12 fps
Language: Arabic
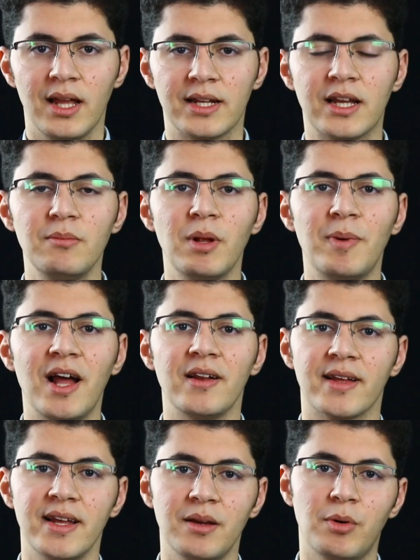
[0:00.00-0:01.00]
الكلمة بقى
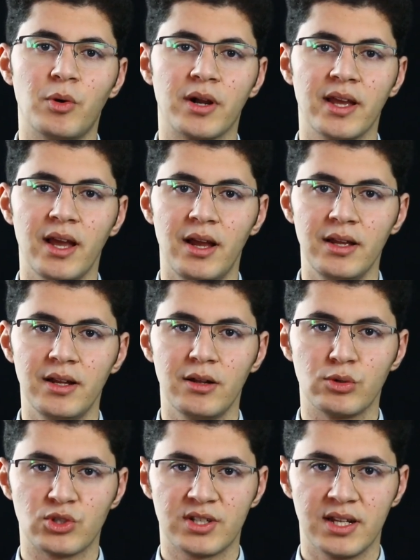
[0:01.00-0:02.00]
الجاية بوجهها إلى
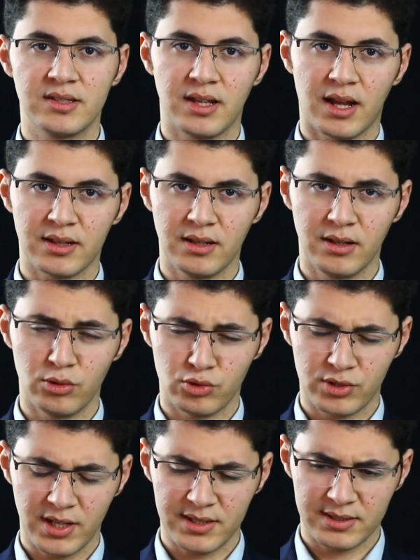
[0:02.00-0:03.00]
الأستاذ عد...
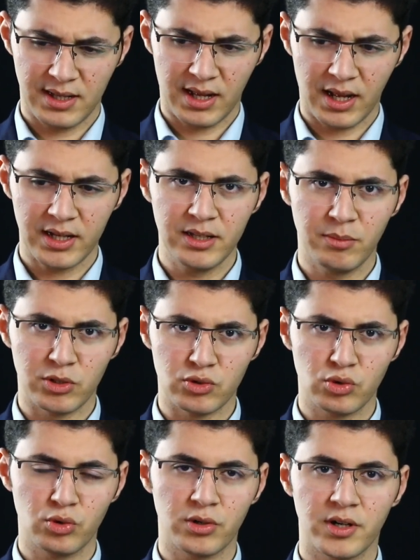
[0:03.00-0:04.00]
الأستاذ علي
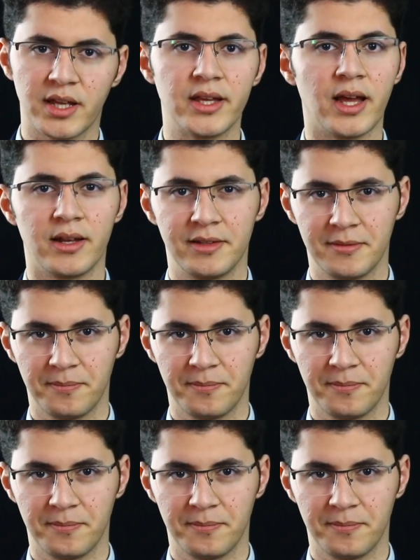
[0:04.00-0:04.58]
منصور كيالي.